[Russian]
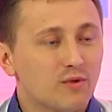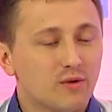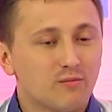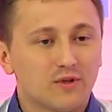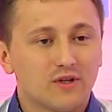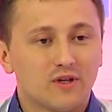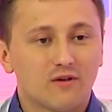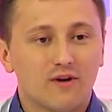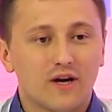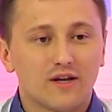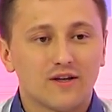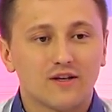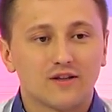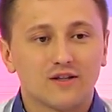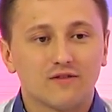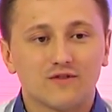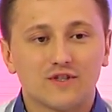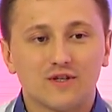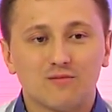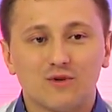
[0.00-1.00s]
преподавания,
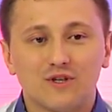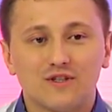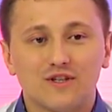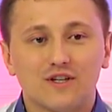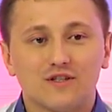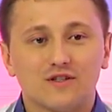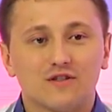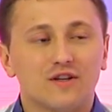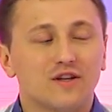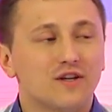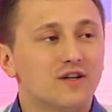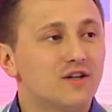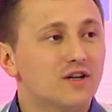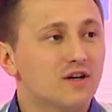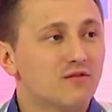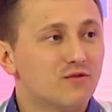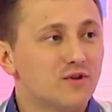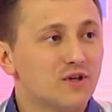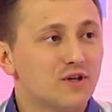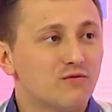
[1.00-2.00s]
это взаимодействие,
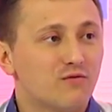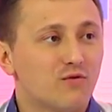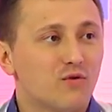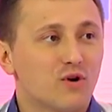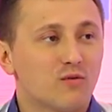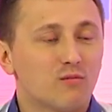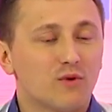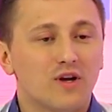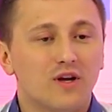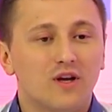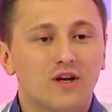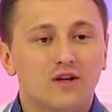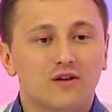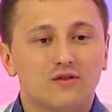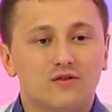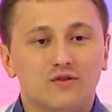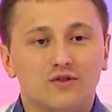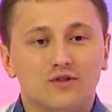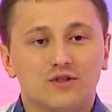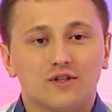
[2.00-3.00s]
игровые формы.
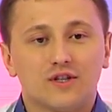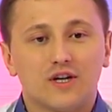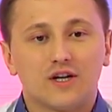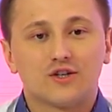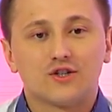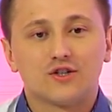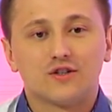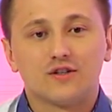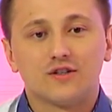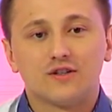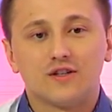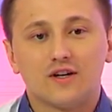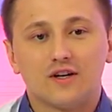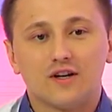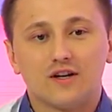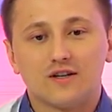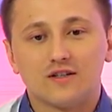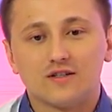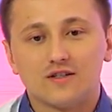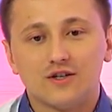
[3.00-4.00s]
Точно так же
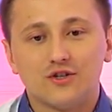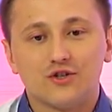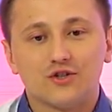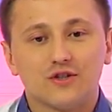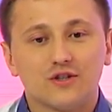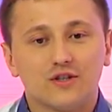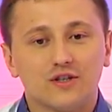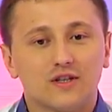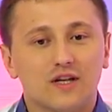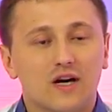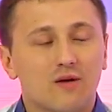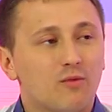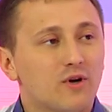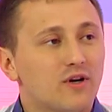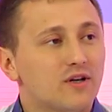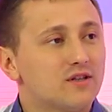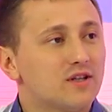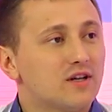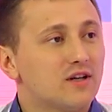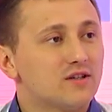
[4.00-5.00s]
на различных
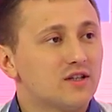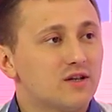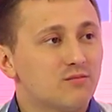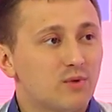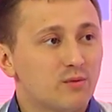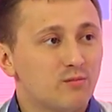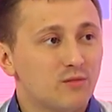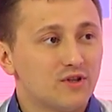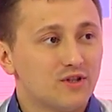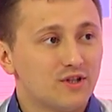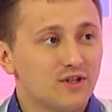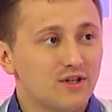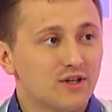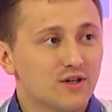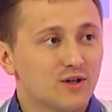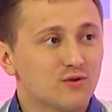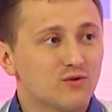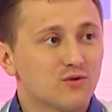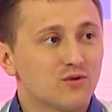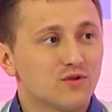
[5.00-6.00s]
этапах это
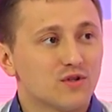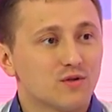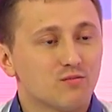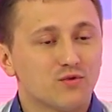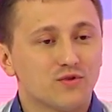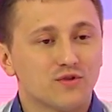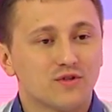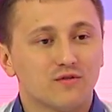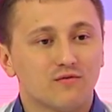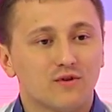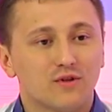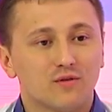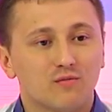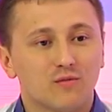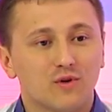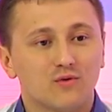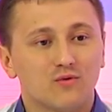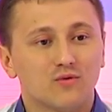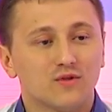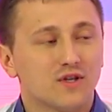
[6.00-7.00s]
антропометрия, которую запустил в
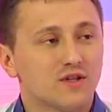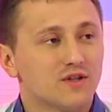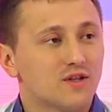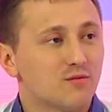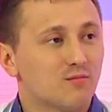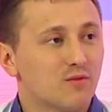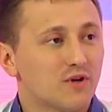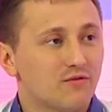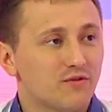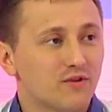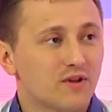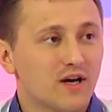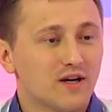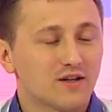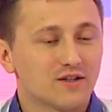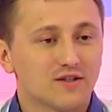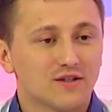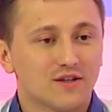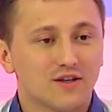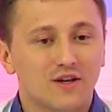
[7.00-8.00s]
этом году Центр
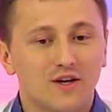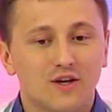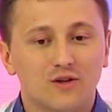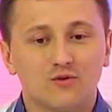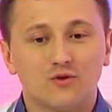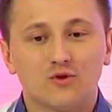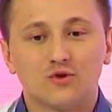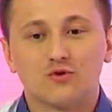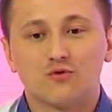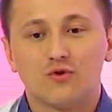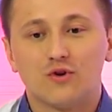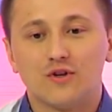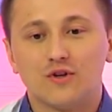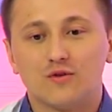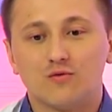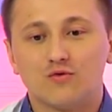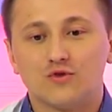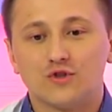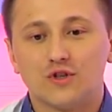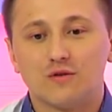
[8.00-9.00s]
профилактики. То есть
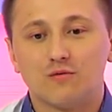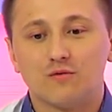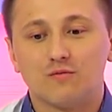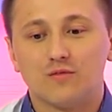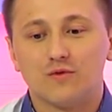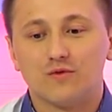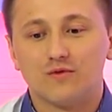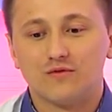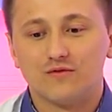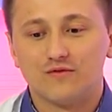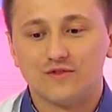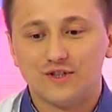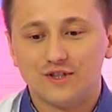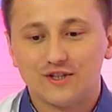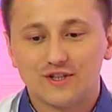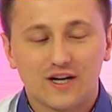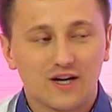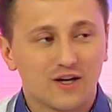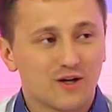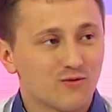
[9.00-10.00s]
школьник уже э,
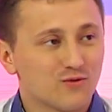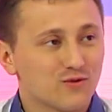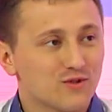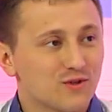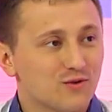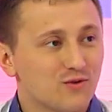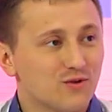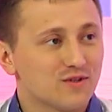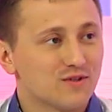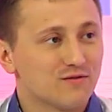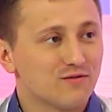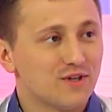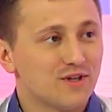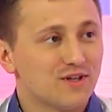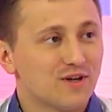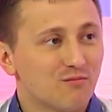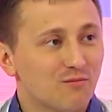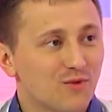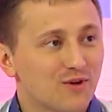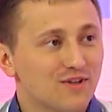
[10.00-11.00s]
детально узнает свои
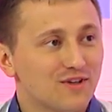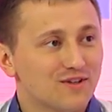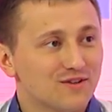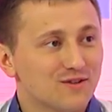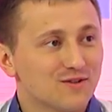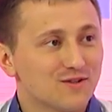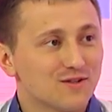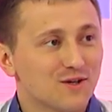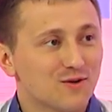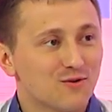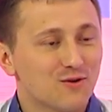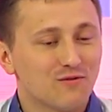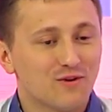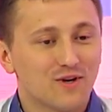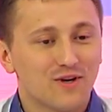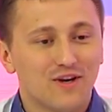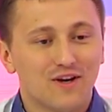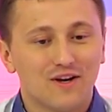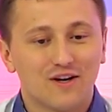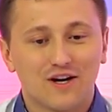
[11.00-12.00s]
компоненты
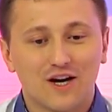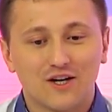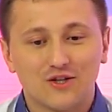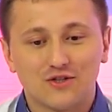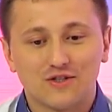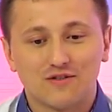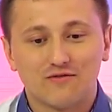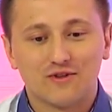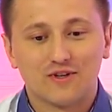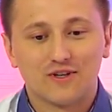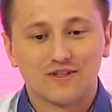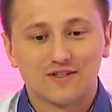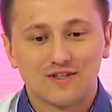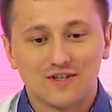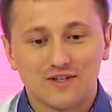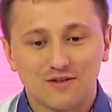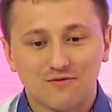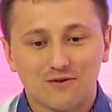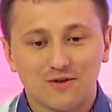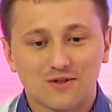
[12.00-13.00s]
здоровья, качественно
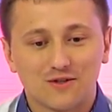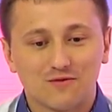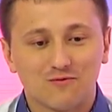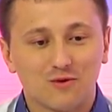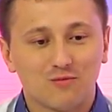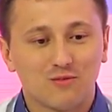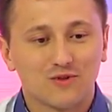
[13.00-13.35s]
оценивает оценивает свой